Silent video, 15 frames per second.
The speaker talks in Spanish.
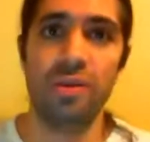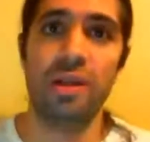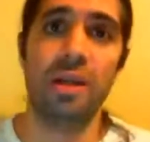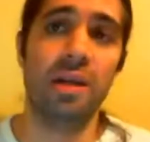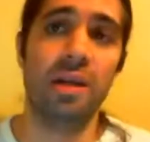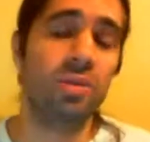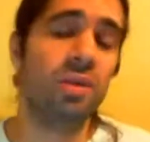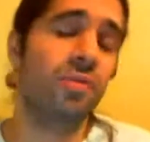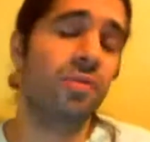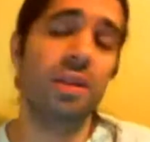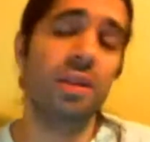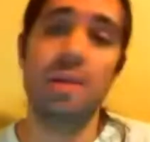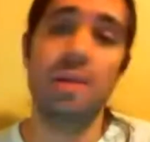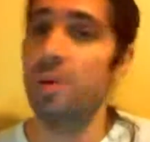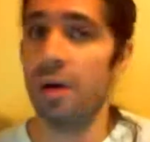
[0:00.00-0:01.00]
El usuario final
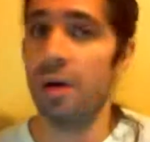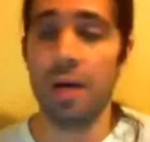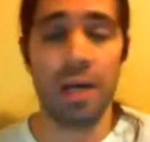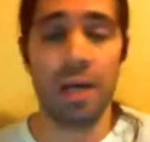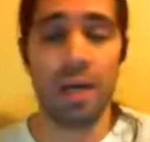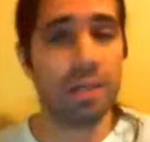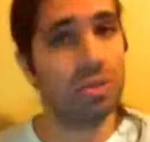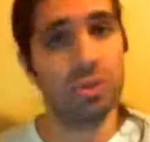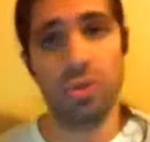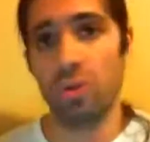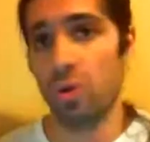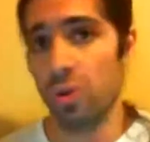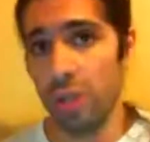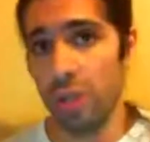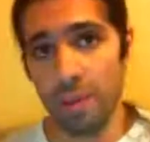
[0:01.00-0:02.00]
después no haga caso, es otro
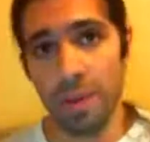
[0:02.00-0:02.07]
tema,